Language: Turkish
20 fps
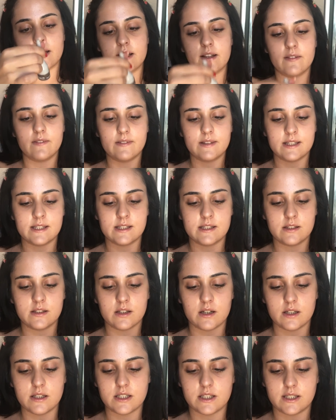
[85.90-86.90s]
aynen
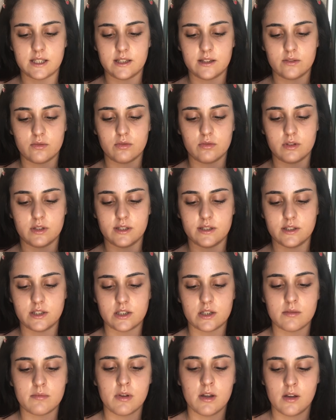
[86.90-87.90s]
Fixit kaş yerini
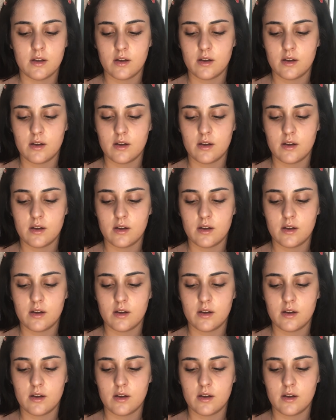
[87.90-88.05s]
kullanacağım.